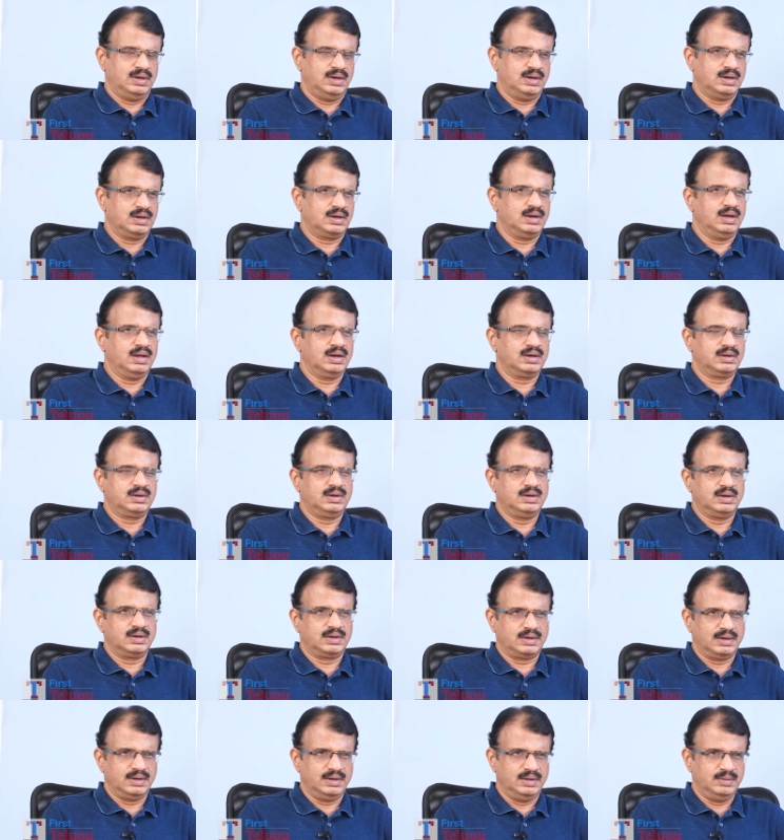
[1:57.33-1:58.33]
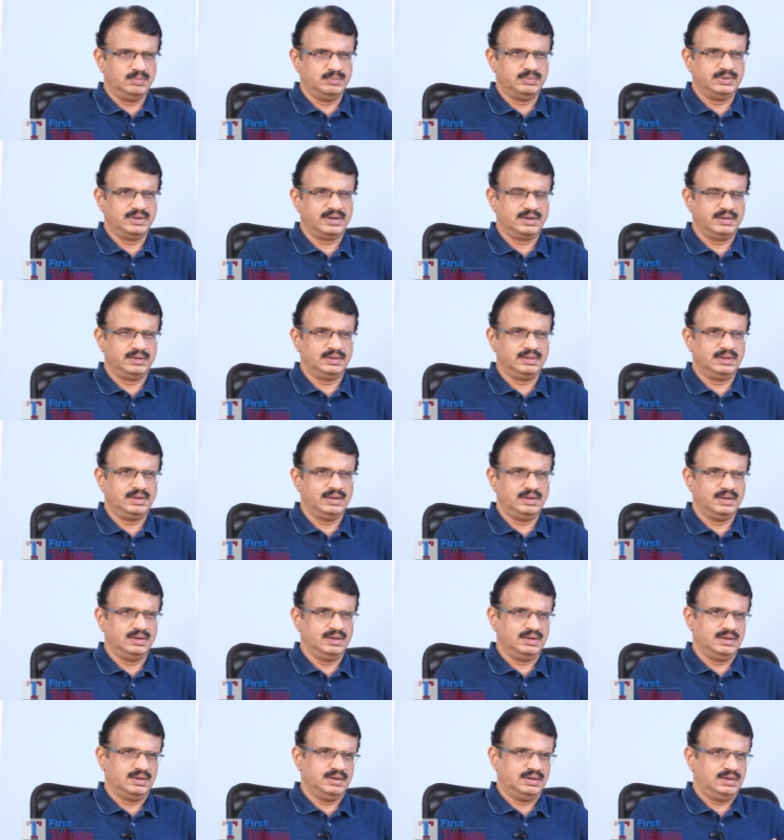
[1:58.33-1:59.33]
ఆ నాలుగు గంటలు ఏం జరిగింది
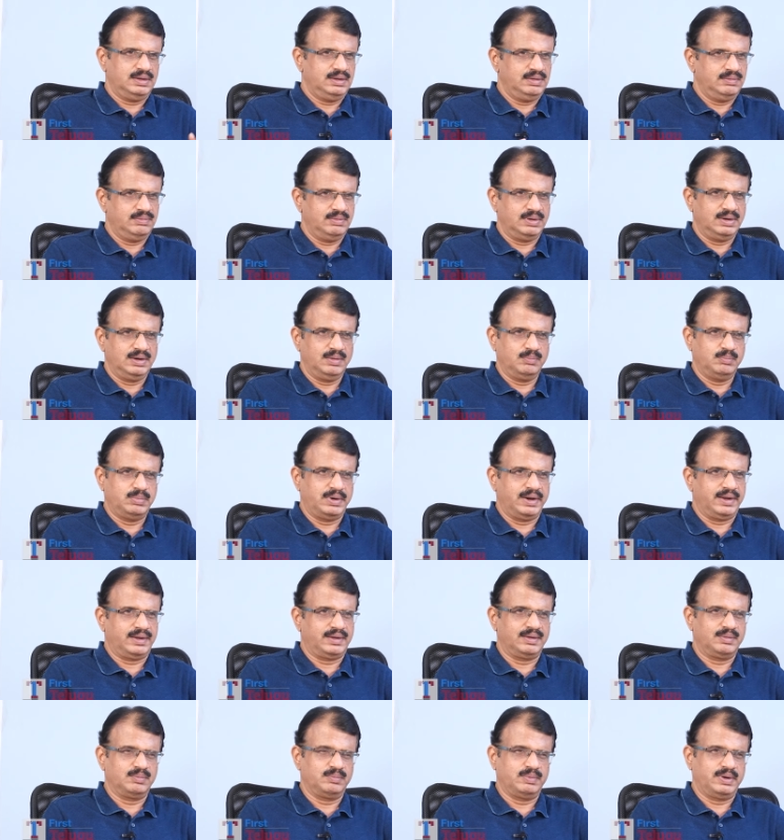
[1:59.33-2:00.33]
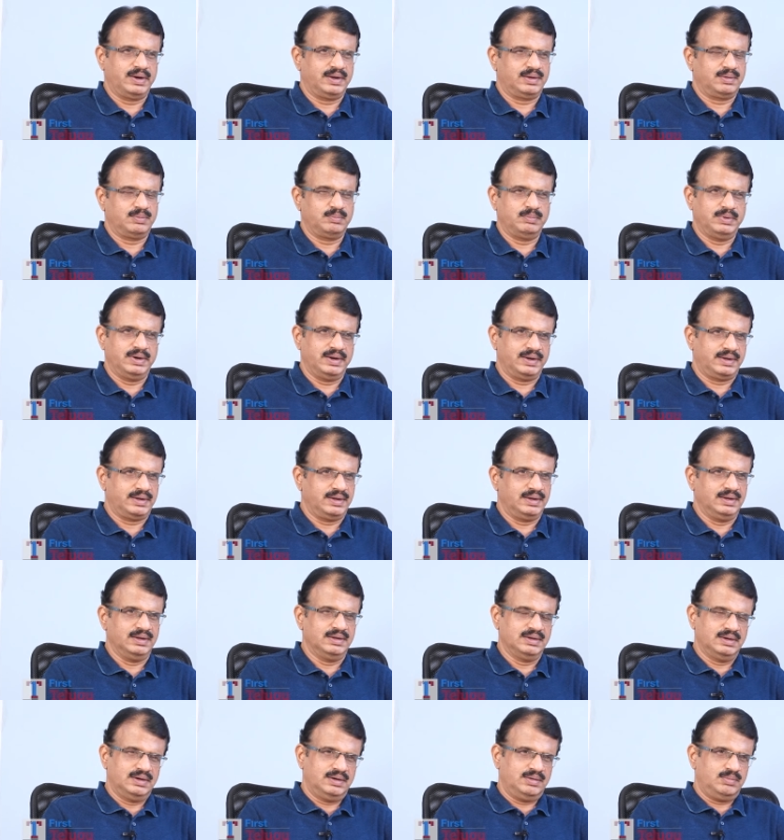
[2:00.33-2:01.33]
ఇవన్నీ బ్రేకింగ్ బ్రేకింగ్ బ్రేకింగ్
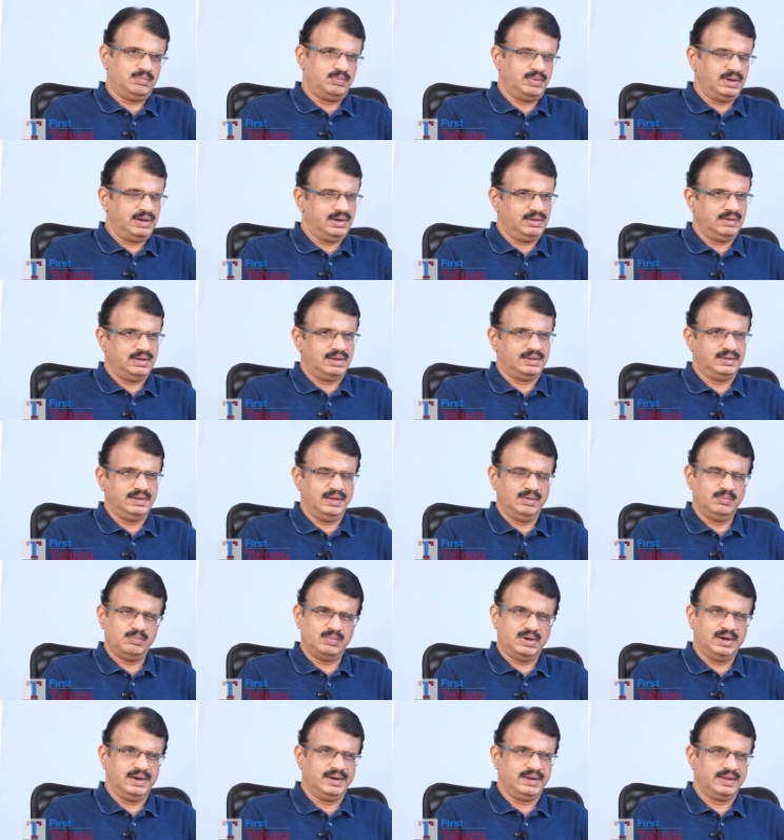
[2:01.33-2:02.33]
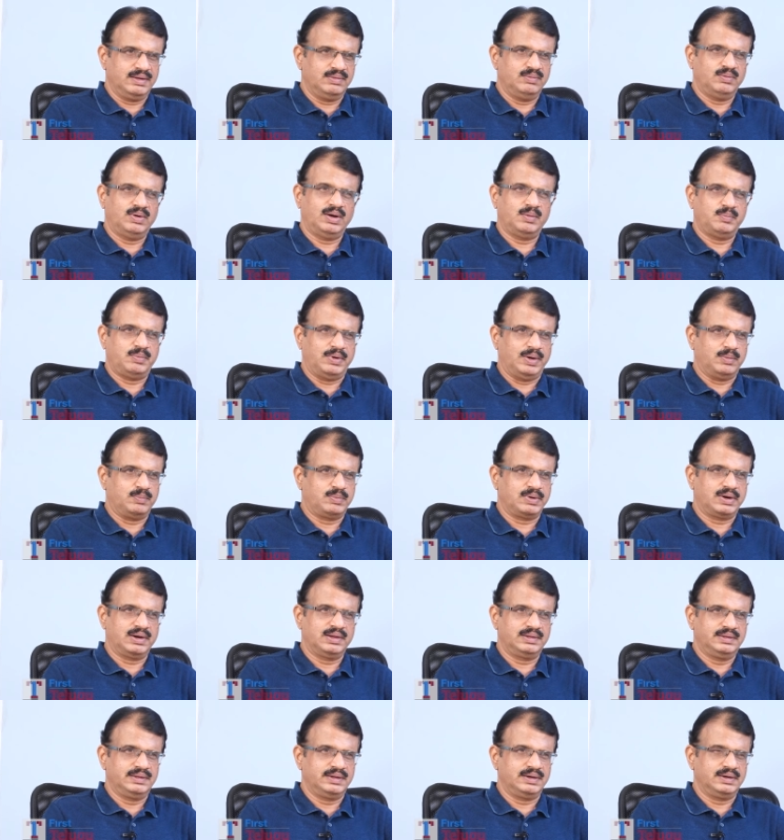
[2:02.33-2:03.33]
మళ్ళీ అదే మార్నింగ్ వాళ్ళ
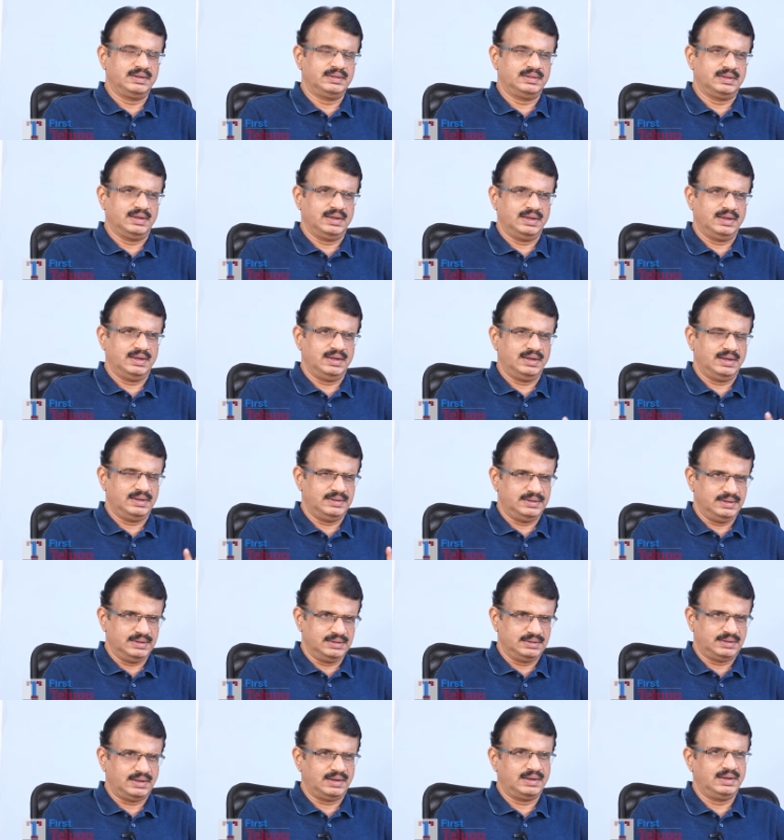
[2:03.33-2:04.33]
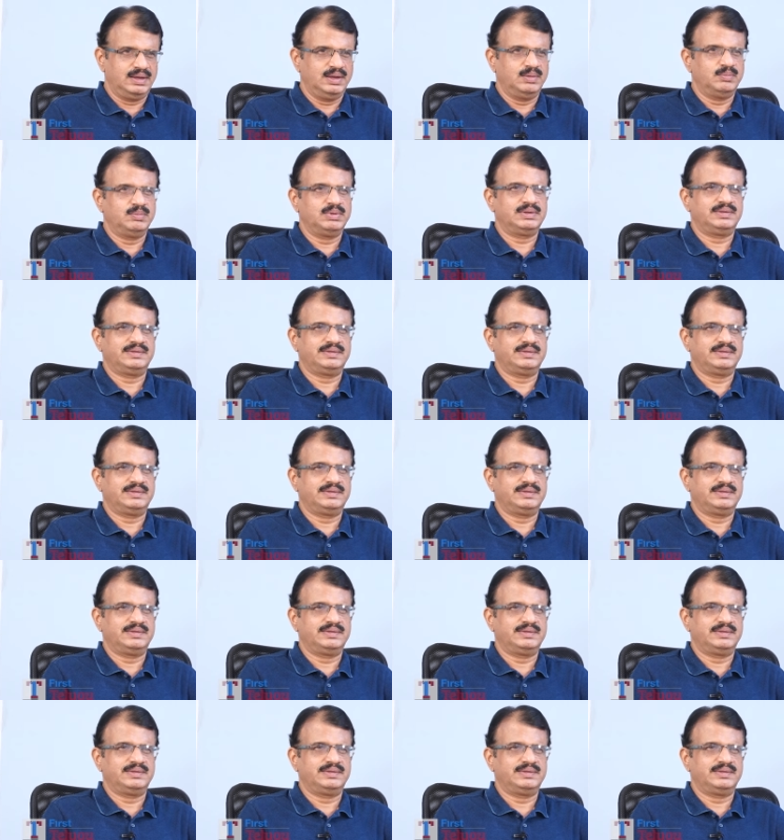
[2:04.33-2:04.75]
పేపర్లో జరిగితే అదంతా ఏమీ